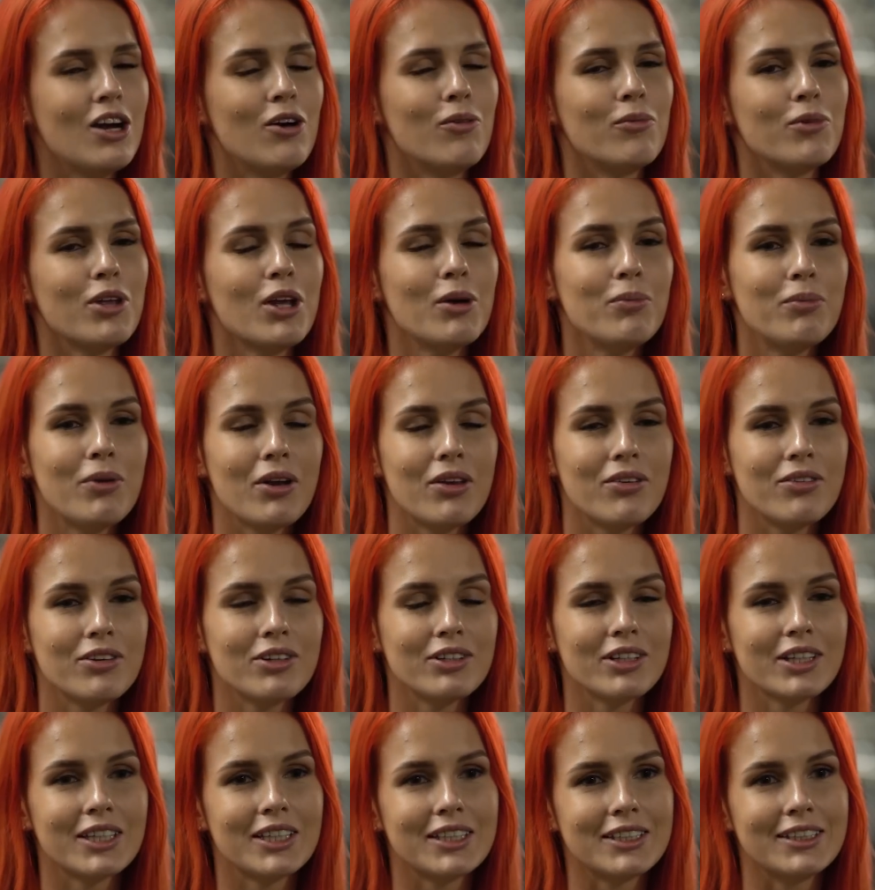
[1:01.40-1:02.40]
у меня
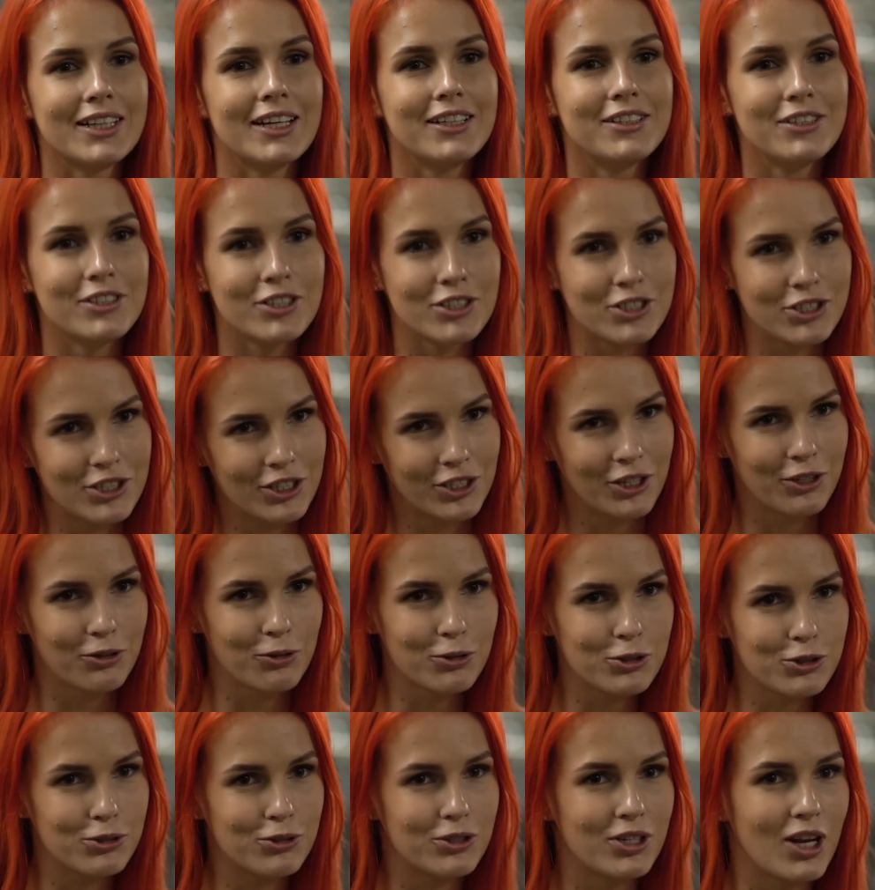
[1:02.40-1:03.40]
появилась надежда на
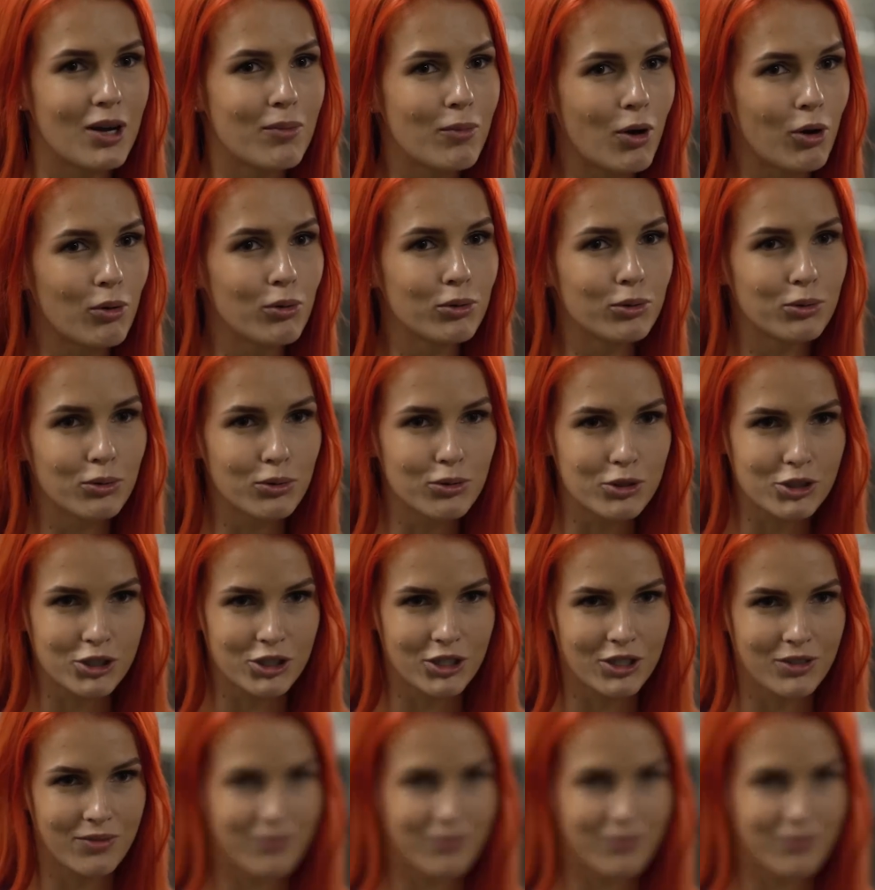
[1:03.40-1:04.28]
то, что я могу тоже.